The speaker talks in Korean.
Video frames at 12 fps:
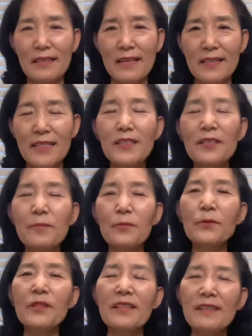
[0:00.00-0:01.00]
씨를
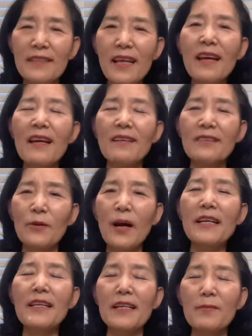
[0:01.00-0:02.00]
뿌릴 때 또
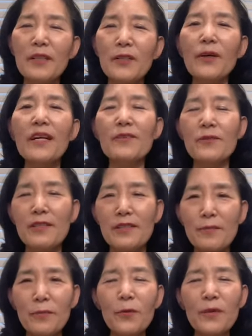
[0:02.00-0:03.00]
하나님이
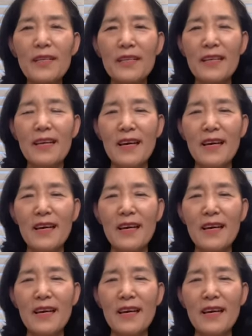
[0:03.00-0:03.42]
더해주시는 복이